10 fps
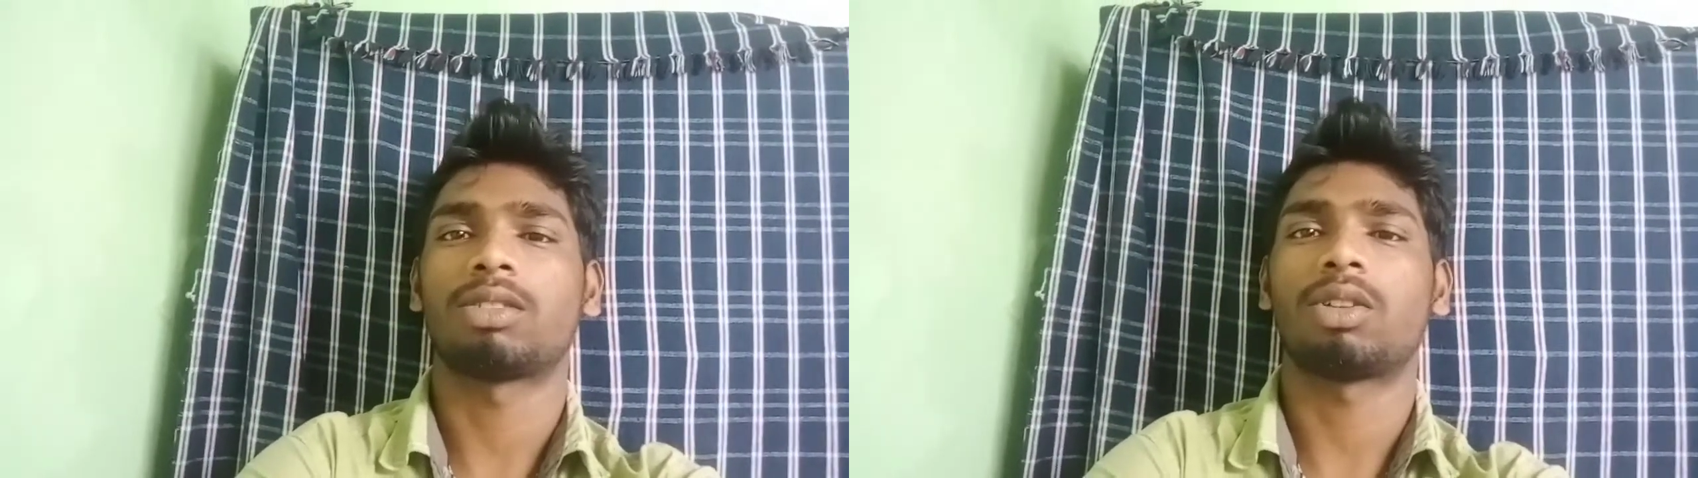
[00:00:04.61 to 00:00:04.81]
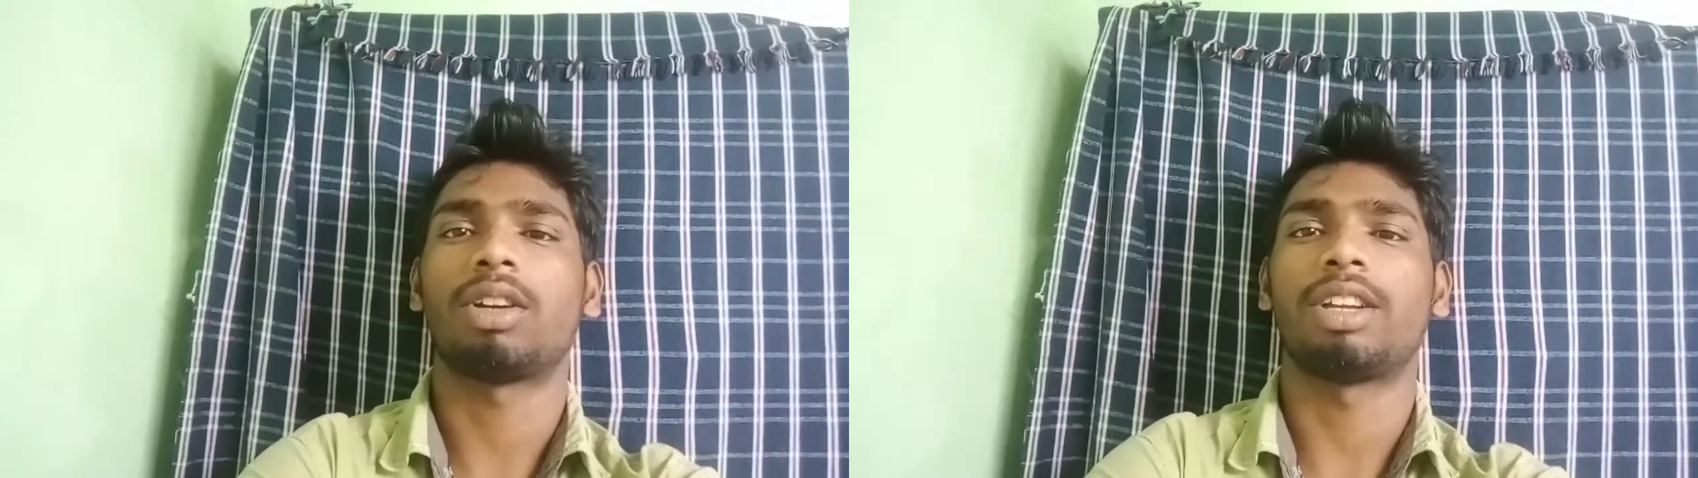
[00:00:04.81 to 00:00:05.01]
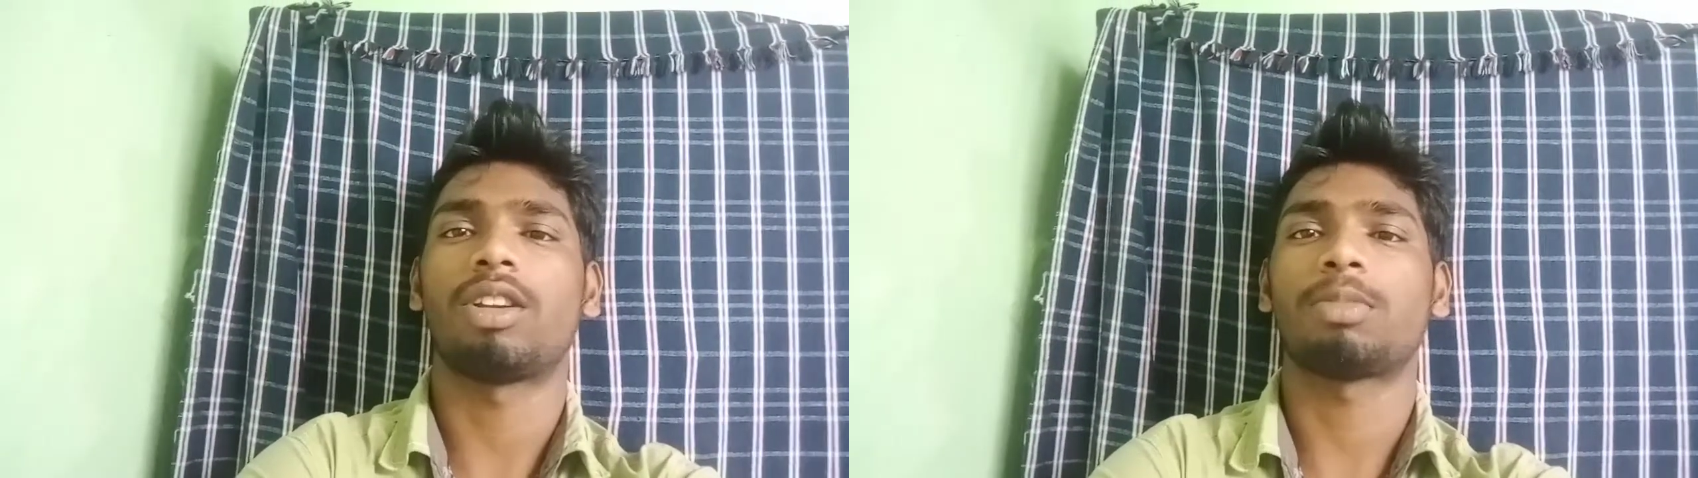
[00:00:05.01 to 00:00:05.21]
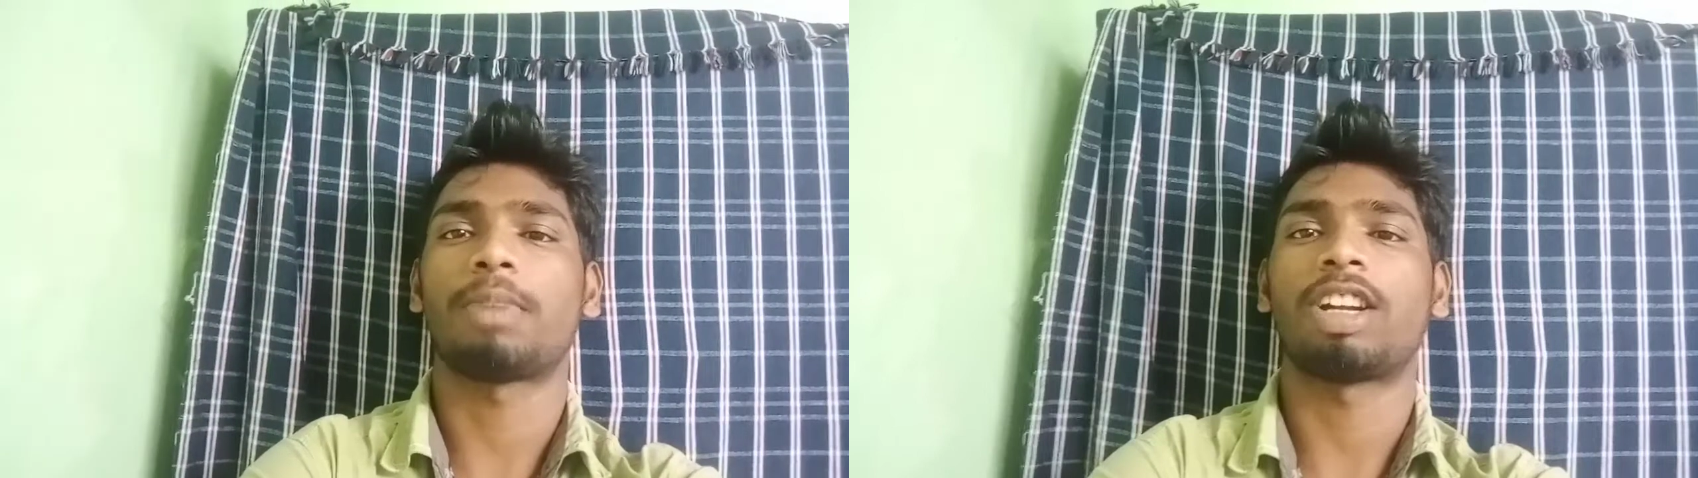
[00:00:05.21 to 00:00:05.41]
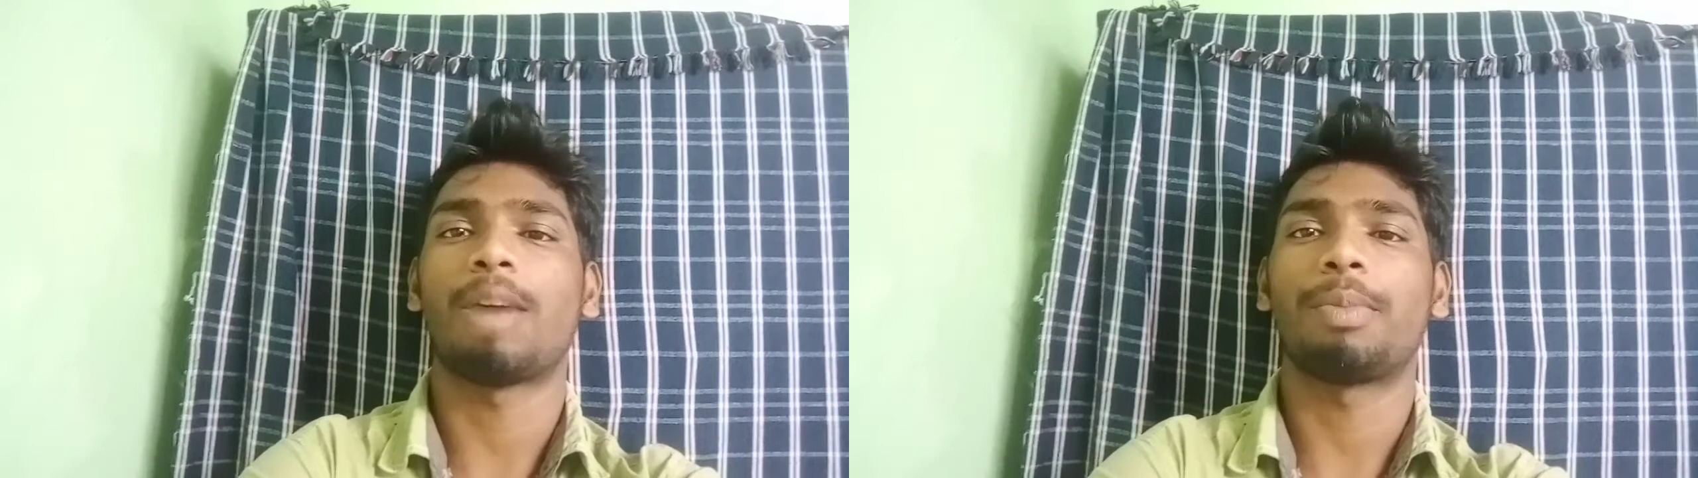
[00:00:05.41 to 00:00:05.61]
సో ఈరోజు
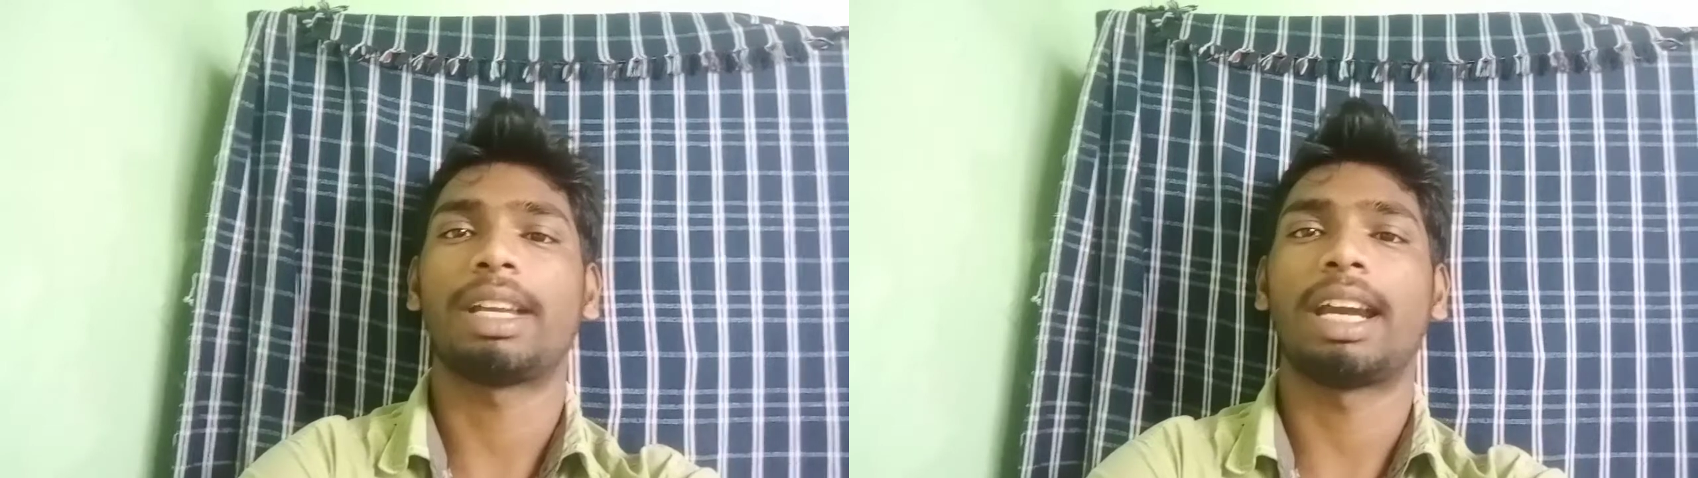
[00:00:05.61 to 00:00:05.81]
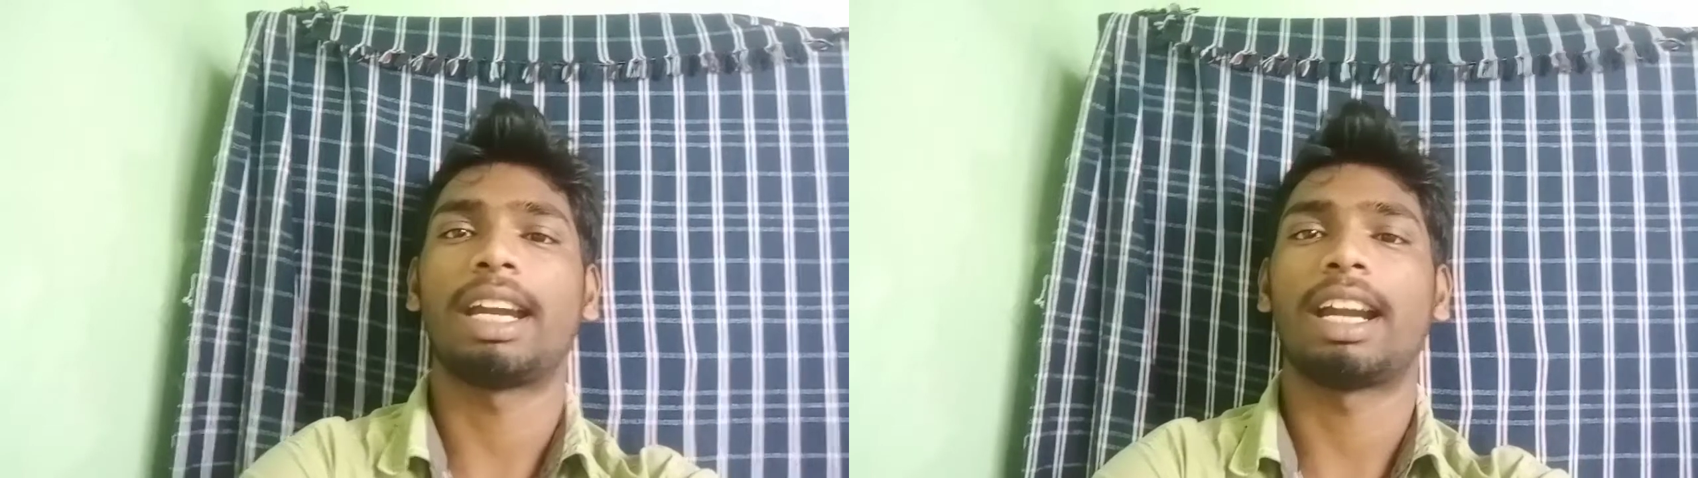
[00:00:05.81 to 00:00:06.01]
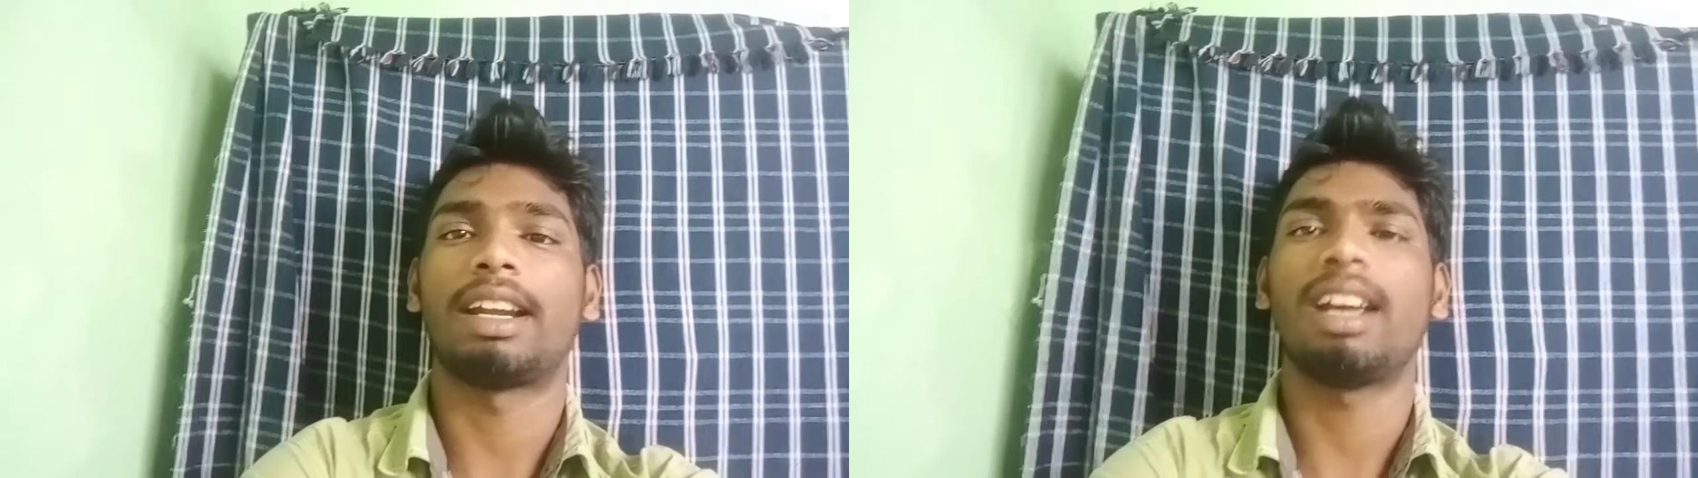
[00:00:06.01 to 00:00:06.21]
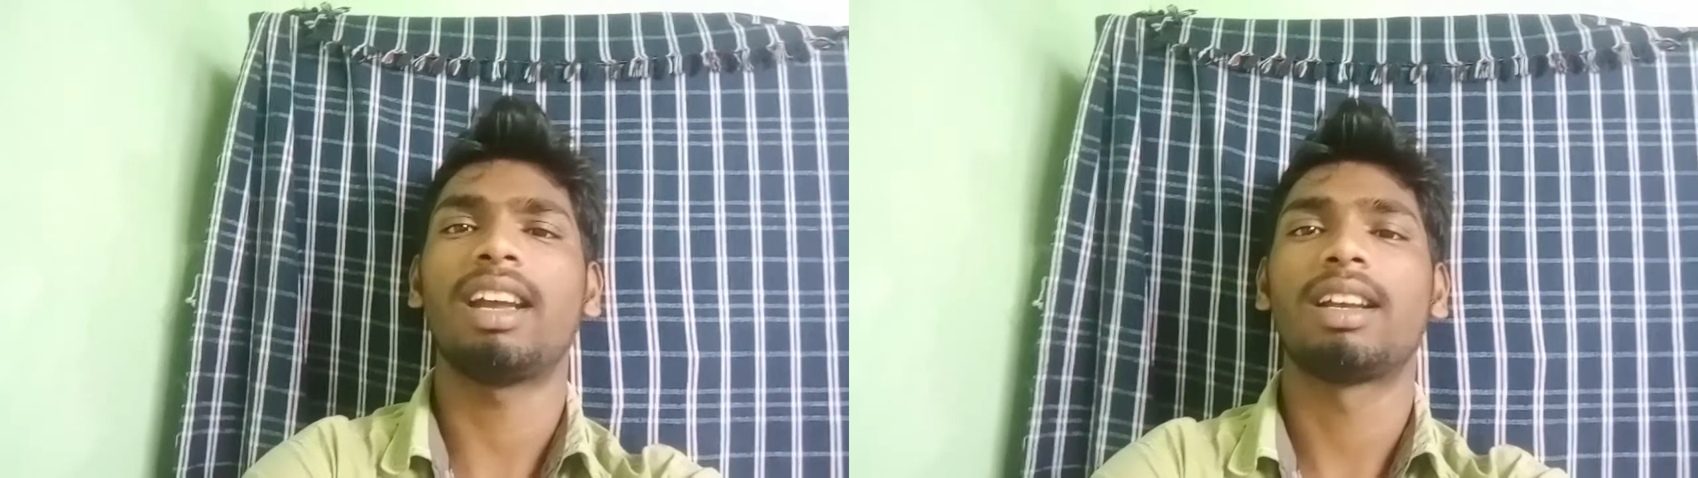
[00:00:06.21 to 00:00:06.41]
మన టాపిక్ ఏంటంటే